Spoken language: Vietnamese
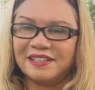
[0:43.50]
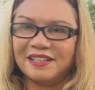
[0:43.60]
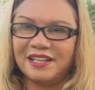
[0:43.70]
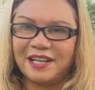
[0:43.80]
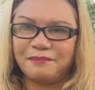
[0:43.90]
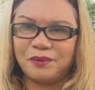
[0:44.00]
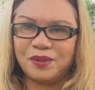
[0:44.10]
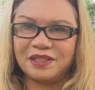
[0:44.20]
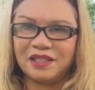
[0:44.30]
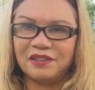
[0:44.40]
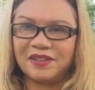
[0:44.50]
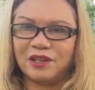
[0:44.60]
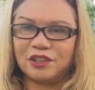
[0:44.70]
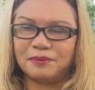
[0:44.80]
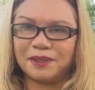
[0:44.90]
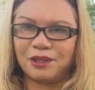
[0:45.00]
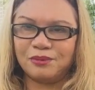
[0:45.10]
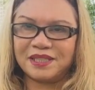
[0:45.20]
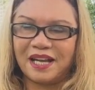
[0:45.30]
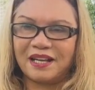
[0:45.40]
Nghề làm môi giới và đầu tư bất
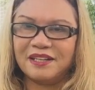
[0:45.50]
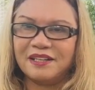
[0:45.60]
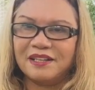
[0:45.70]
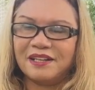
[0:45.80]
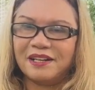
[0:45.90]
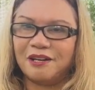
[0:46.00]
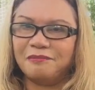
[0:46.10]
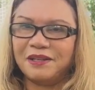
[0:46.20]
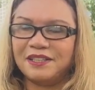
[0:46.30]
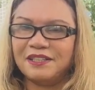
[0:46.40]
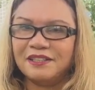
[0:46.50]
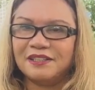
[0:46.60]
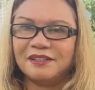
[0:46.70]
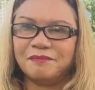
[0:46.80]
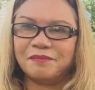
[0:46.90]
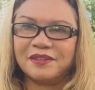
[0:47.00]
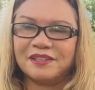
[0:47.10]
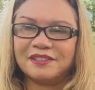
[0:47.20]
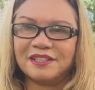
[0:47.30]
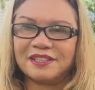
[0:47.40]
động sản ở Mỹ uh,
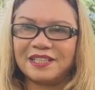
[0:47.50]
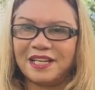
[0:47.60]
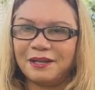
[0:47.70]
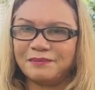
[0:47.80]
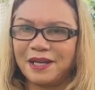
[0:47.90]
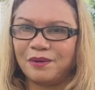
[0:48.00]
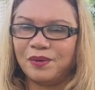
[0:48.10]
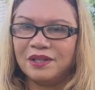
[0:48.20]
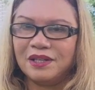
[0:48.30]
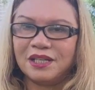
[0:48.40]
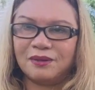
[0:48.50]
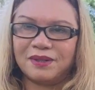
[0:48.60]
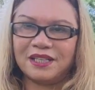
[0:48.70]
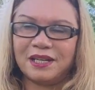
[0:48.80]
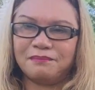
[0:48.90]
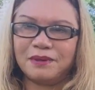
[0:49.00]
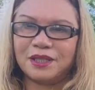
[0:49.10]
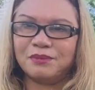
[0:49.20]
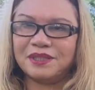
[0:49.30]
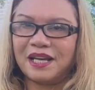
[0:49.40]
rất dễ làm giàu. Ngọc Anh làm
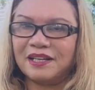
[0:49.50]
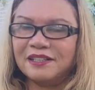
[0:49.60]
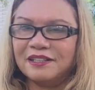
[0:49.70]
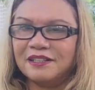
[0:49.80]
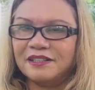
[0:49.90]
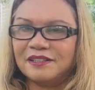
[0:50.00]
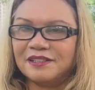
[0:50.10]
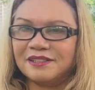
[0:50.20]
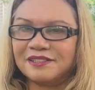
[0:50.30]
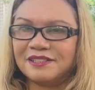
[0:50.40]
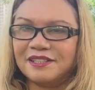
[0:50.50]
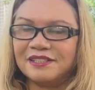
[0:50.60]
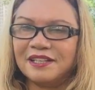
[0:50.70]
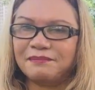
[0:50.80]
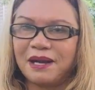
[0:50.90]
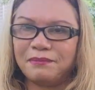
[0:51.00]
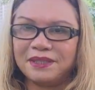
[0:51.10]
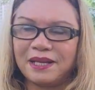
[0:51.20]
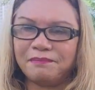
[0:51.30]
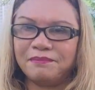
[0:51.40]
bất động sản trên ba
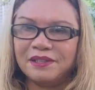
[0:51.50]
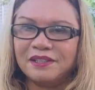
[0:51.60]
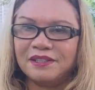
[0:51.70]
mươi năm.